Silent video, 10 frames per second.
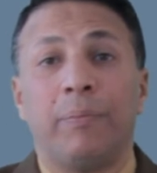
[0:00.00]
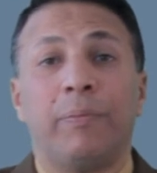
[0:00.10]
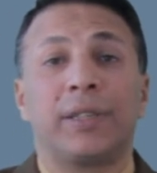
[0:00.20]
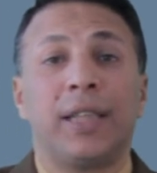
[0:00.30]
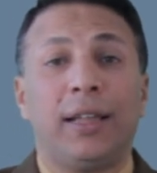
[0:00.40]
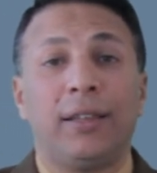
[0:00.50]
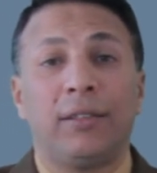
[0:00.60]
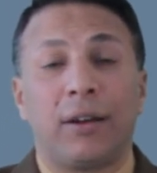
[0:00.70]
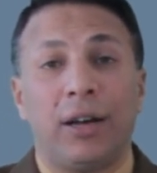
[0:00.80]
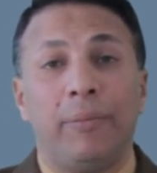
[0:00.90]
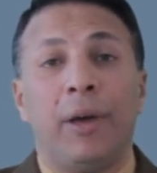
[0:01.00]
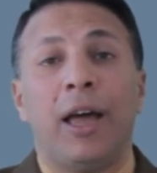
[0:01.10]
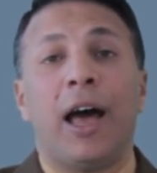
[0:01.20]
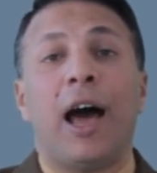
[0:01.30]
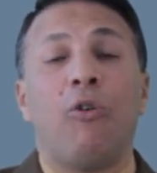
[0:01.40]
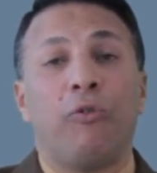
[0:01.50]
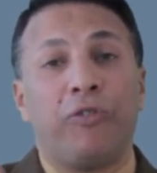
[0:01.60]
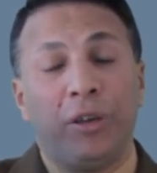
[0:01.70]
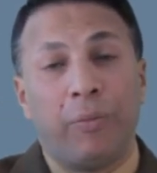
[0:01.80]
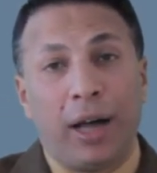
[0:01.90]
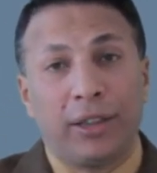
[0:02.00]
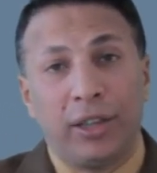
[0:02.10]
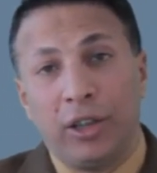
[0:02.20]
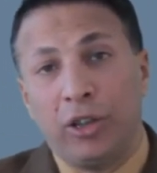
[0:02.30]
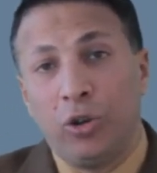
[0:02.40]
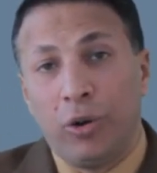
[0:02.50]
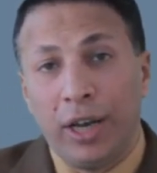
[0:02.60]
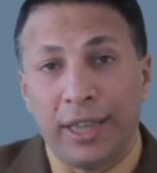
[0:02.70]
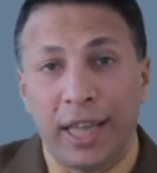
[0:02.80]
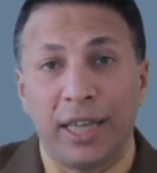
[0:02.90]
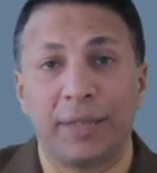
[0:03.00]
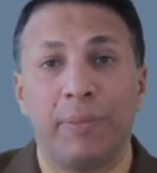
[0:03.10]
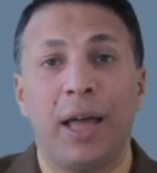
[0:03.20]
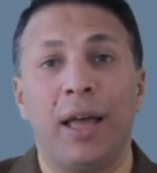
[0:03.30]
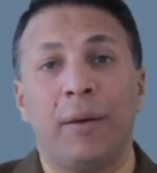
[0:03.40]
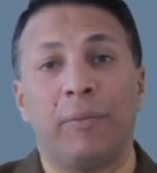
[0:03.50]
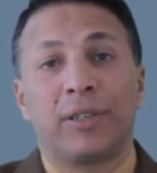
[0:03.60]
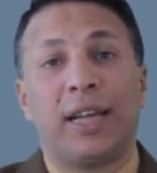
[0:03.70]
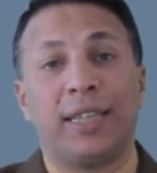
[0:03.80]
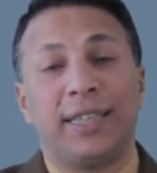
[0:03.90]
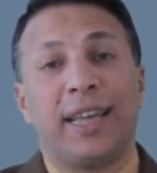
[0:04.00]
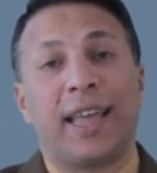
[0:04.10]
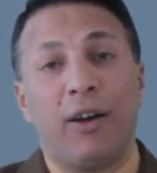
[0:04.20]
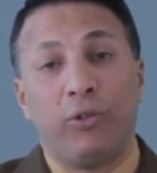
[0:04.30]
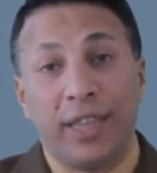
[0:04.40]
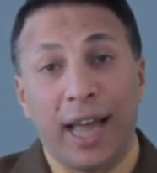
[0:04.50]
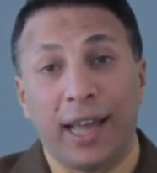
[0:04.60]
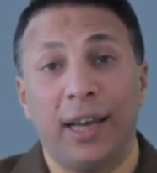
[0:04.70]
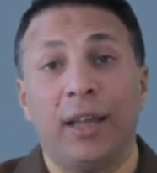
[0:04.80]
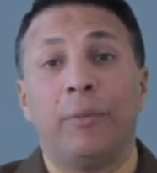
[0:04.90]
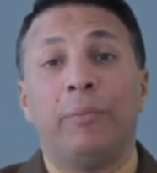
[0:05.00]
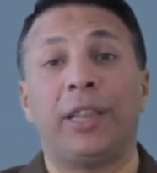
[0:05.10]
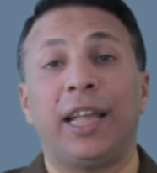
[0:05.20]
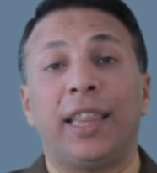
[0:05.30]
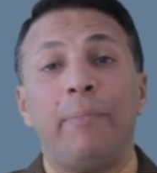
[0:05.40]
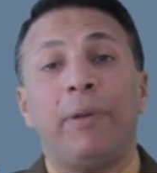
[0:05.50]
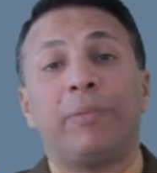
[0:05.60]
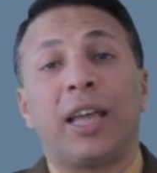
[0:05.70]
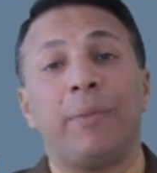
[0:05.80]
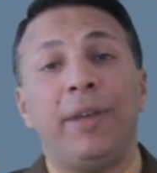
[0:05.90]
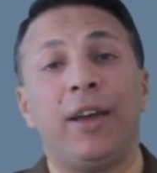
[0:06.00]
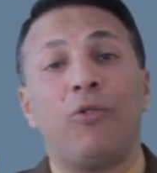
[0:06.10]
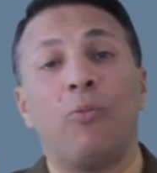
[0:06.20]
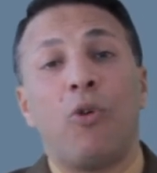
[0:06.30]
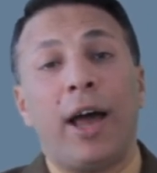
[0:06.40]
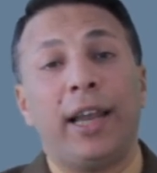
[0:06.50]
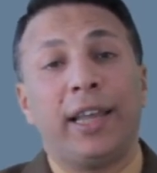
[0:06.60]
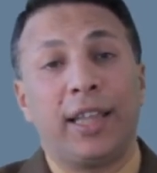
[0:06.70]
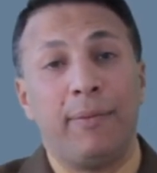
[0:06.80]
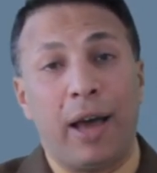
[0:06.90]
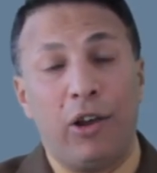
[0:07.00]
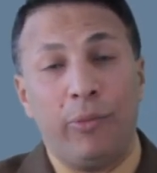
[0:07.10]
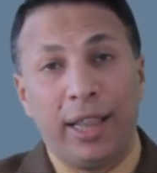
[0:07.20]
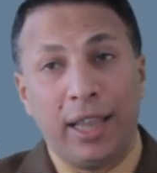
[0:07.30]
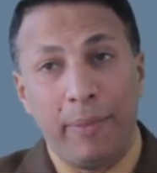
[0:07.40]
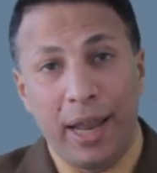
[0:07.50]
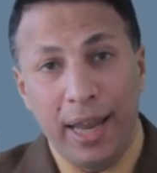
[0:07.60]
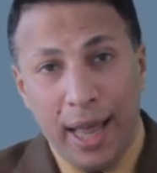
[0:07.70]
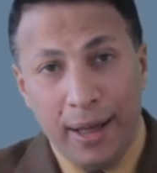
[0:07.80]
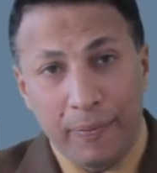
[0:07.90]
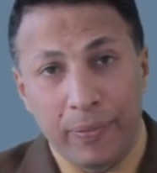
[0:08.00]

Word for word: مصلحة الضرائب أو في بعض الدول الثانيه اسمها مصلحة الزكاة والدخل بتهتم بتجميع ومعالجة المعلومات المالية